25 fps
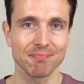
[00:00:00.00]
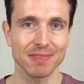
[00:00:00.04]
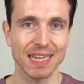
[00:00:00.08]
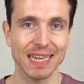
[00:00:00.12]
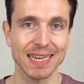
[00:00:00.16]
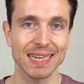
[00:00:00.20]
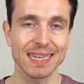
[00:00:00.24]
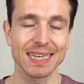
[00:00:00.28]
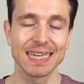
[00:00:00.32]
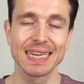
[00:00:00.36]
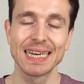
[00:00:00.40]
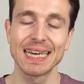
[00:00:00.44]

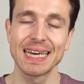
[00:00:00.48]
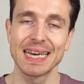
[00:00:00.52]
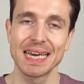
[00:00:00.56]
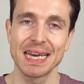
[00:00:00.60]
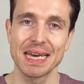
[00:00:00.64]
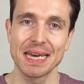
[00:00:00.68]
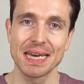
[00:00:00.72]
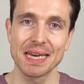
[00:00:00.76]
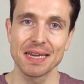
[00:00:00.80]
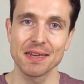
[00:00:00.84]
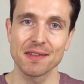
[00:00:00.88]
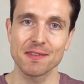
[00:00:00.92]
Denn
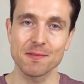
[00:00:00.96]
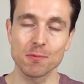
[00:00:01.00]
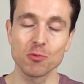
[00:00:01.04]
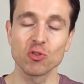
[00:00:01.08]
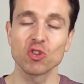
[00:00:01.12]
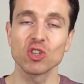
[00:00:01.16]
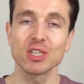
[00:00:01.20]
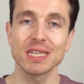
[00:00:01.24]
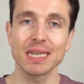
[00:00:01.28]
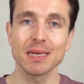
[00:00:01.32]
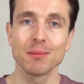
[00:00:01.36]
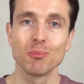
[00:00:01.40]

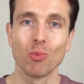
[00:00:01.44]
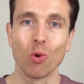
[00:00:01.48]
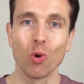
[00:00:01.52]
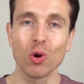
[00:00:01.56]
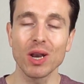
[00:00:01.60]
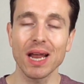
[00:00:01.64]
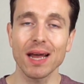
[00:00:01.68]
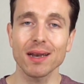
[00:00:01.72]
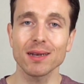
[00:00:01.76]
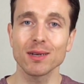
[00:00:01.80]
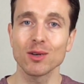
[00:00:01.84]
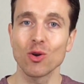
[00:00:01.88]
zwischen den
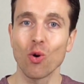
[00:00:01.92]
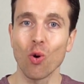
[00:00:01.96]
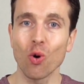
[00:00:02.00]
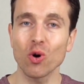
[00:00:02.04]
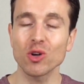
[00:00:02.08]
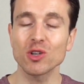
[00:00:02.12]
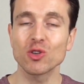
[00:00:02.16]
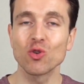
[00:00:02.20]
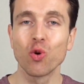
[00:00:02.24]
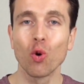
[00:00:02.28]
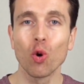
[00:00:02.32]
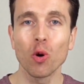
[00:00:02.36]
Monaten
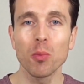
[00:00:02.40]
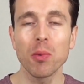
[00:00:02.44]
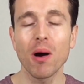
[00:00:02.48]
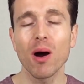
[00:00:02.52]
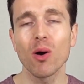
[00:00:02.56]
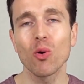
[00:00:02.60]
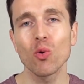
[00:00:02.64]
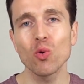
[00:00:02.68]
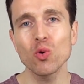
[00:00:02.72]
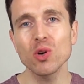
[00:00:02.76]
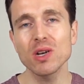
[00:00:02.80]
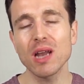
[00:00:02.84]

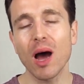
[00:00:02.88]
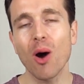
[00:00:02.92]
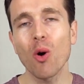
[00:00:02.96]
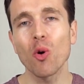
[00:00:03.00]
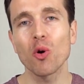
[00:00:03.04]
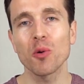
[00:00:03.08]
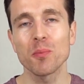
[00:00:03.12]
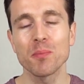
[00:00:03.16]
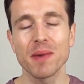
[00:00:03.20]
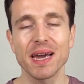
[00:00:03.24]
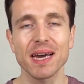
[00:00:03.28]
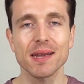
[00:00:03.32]
Oktober und
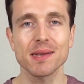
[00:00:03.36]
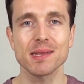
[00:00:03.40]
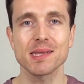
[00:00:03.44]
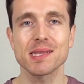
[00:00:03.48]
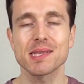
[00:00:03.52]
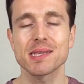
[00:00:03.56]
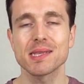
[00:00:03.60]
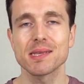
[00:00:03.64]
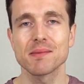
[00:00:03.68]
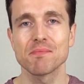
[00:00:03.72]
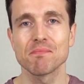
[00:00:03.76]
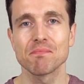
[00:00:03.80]
auch
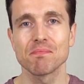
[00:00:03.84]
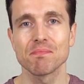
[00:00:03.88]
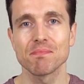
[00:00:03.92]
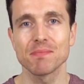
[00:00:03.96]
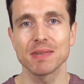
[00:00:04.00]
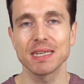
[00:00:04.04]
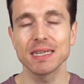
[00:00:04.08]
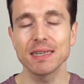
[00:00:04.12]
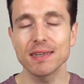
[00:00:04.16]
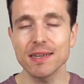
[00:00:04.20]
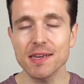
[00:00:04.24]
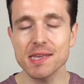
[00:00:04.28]
März
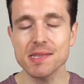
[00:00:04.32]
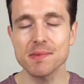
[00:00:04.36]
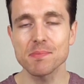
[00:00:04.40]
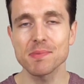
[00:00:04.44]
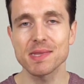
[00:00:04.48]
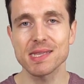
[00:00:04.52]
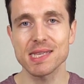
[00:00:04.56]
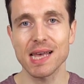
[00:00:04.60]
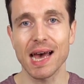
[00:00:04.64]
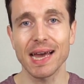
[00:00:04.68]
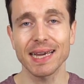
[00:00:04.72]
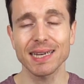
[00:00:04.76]
in
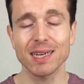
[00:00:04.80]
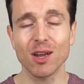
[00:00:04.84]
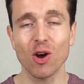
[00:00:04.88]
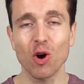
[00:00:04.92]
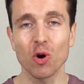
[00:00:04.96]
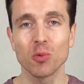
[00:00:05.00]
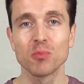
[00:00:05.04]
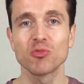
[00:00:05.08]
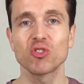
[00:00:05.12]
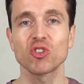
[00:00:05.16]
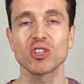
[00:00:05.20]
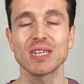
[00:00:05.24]
diesem
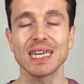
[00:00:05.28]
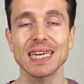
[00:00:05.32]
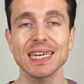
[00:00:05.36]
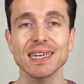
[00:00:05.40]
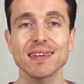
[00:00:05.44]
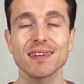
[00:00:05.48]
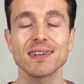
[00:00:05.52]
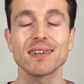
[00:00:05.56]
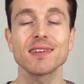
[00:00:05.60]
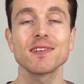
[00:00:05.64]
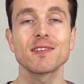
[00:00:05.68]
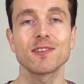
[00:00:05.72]
Zeitraum
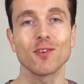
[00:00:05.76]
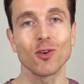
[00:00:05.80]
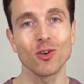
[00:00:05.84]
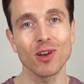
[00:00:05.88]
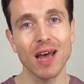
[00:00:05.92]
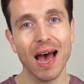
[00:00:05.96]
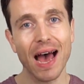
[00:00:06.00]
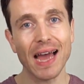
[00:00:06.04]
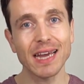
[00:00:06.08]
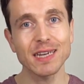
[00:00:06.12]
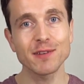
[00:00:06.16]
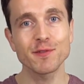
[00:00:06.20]
steht die
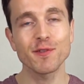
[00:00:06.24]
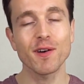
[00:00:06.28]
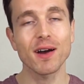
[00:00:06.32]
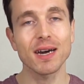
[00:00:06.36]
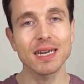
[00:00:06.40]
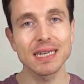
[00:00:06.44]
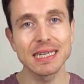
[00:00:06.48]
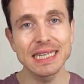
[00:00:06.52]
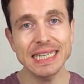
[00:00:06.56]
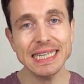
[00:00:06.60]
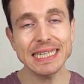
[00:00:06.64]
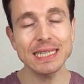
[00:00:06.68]
Sonne
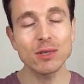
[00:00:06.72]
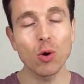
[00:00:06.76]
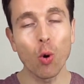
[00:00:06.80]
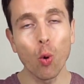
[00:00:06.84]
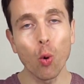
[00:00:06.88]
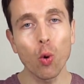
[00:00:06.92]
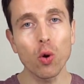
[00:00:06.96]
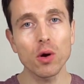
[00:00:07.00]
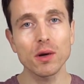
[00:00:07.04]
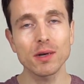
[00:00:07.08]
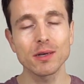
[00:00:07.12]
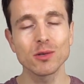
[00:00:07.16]
einfach nicht
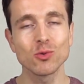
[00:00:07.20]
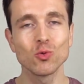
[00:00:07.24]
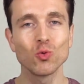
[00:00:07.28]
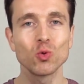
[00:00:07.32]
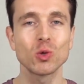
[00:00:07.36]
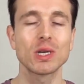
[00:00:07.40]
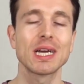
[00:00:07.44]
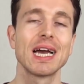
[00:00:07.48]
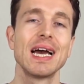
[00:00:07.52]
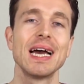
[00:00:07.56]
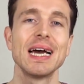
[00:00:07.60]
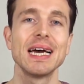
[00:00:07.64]
hoch
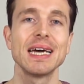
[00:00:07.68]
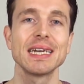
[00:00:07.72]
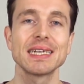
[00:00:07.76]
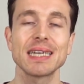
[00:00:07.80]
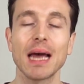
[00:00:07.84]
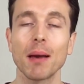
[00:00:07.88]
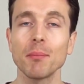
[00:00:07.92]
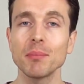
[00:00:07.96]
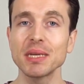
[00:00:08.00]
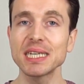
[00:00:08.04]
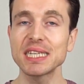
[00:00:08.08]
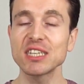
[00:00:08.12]
genug,
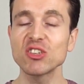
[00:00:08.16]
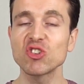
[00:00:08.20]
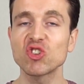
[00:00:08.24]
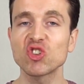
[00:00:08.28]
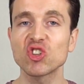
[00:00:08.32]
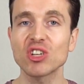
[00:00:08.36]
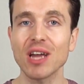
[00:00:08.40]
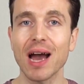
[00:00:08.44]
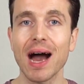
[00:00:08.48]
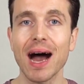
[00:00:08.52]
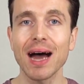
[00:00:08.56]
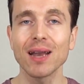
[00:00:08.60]
damit die
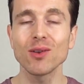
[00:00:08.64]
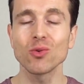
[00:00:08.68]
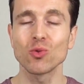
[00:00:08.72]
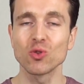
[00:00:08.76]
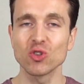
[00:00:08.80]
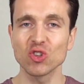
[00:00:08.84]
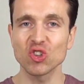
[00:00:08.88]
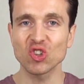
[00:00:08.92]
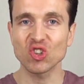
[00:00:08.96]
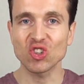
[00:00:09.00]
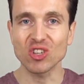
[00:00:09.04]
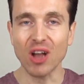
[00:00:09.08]

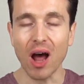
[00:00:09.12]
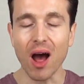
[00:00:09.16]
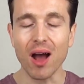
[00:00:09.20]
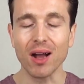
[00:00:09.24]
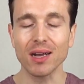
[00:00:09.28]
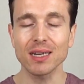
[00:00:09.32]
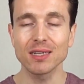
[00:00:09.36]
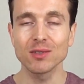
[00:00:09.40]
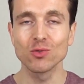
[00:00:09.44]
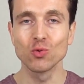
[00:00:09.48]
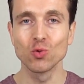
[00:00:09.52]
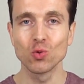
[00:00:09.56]
Strahlung
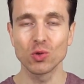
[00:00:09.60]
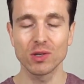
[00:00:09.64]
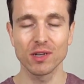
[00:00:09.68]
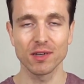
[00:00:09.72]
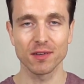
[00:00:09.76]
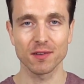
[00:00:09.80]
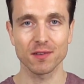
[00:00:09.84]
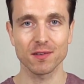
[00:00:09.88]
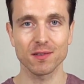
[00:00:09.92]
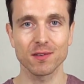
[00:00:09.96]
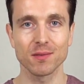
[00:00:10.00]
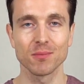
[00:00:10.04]
stark genug
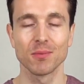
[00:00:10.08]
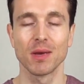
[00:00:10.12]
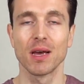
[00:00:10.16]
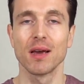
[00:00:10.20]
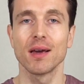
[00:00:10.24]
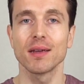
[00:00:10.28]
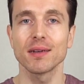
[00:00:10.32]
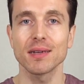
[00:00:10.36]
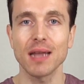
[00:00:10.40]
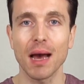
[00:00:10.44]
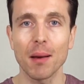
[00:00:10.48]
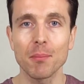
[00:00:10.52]
ist,
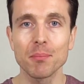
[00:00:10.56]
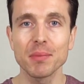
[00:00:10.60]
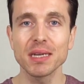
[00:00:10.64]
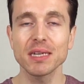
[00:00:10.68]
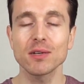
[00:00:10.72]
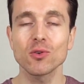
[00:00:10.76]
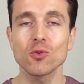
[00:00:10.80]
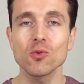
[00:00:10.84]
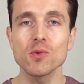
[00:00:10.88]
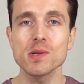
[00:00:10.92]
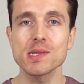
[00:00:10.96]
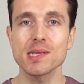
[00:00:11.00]

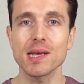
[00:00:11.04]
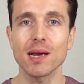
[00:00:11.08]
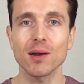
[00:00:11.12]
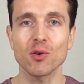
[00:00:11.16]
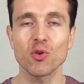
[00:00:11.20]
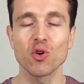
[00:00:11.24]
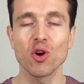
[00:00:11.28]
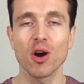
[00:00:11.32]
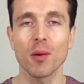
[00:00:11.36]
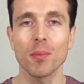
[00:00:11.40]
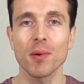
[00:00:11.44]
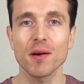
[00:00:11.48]
damit unser
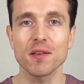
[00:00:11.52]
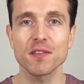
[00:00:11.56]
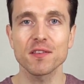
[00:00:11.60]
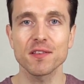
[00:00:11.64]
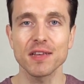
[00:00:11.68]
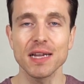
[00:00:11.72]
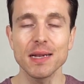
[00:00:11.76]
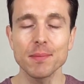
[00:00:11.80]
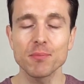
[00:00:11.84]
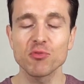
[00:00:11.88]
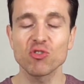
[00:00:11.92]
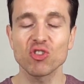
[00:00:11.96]
Körper
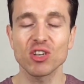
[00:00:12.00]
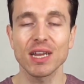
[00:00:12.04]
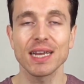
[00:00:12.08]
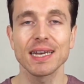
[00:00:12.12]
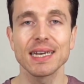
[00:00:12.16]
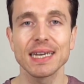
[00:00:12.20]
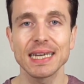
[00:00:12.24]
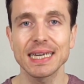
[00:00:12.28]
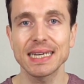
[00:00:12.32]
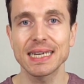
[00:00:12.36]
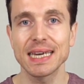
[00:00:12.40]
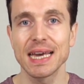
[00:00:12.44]

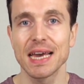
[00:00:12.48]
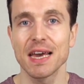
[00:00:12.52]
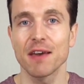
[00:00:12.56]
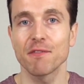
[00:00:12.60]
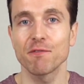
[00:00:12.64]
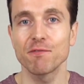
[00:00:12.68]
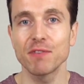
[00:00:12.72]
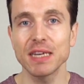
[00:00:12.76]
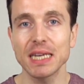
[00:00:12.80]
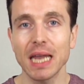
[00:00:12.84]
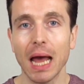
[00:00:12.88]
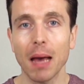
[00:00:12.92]
selbstständig
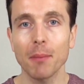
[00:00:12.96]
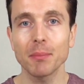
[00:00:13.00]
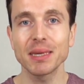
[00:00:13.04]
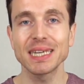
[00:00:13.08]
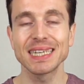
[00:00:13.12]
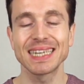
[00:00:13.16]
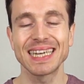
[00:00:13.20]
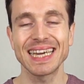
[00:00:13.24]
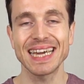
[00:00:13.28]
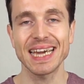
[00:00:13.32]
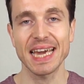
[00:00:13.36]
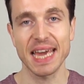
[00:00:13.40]

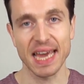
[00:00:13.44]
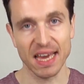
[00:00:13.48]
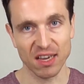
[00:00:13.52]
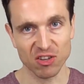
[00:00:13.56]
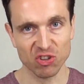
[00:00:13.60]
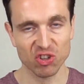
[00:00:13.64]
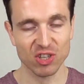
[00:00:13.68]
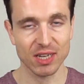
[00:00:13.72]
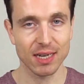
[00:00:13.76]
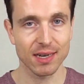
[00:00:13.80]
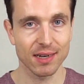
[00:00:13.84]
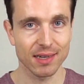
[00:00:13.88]
Vitamin D
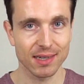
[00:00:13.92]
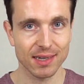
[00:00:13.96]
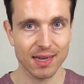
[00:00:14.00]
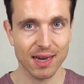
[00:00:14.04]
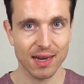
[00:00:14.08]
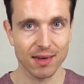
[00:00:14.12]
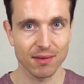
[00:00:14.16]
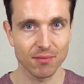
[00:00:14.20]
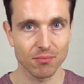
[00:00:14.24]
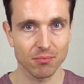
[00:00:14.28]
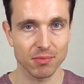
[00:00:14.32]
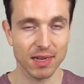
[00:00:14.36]
herstellen
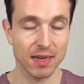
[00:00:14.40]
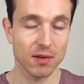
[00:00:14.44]
kann.